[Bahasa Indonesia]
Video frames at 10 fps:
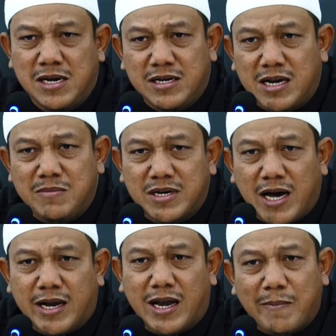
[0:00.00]
dari
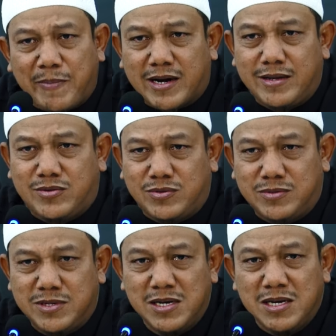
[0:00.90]
menahan lapar itu
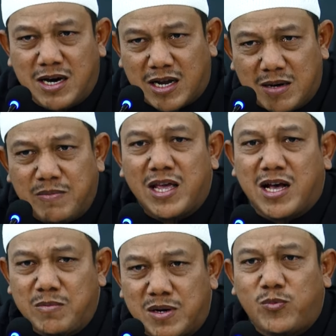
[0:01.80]
karena
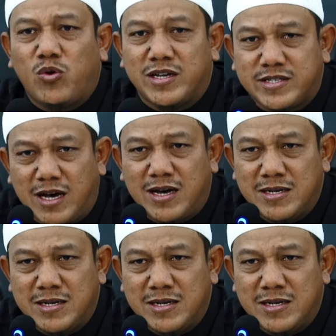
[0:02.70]
mereka berpuasa